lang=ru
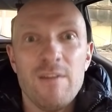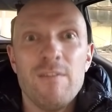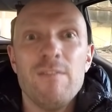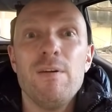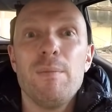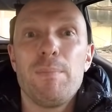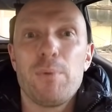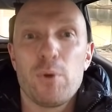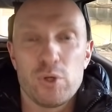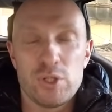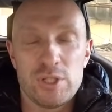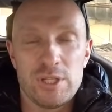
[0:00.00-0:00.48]

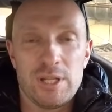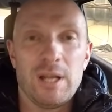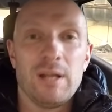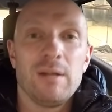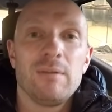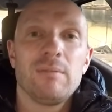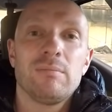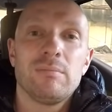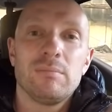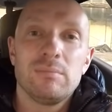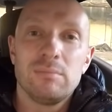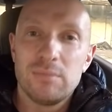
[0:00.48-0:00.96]
Вы просто
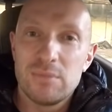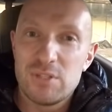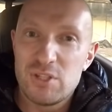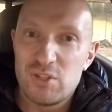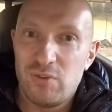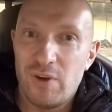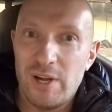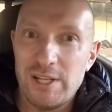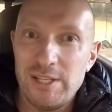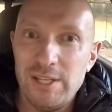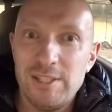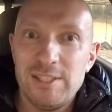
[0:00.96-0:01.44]

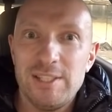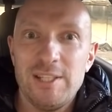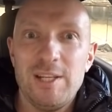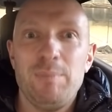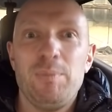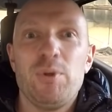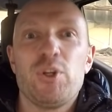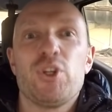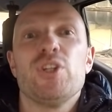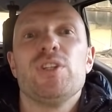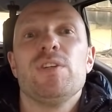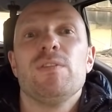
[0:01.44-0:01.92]
звоните
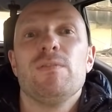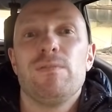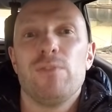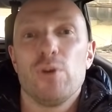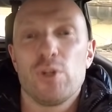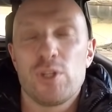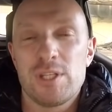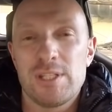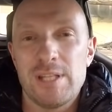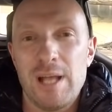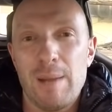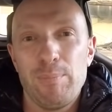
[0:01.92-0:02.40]
или пишите в
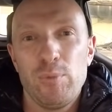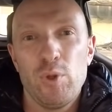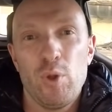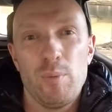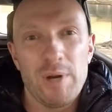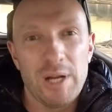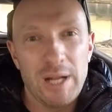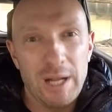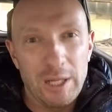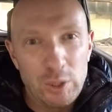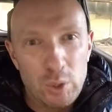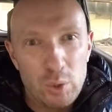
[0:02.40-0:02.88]
WhatsApp,
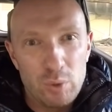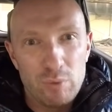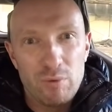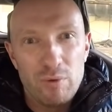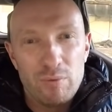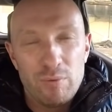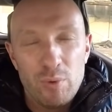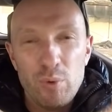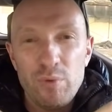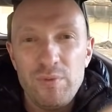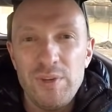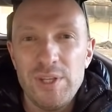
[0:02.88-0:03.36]
номер
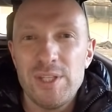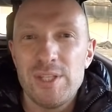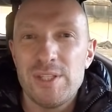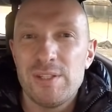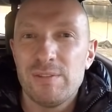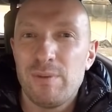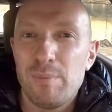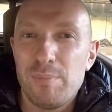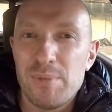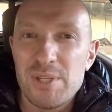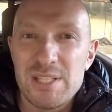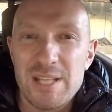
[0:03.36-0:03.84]
которого вы
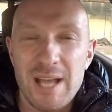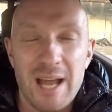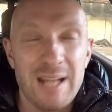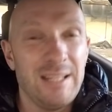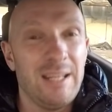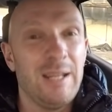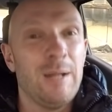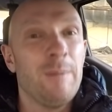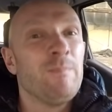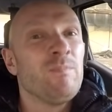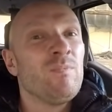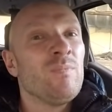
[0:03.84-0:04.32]
увидите в
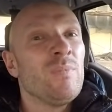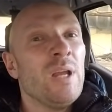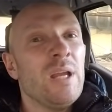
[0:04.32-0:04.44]
описании,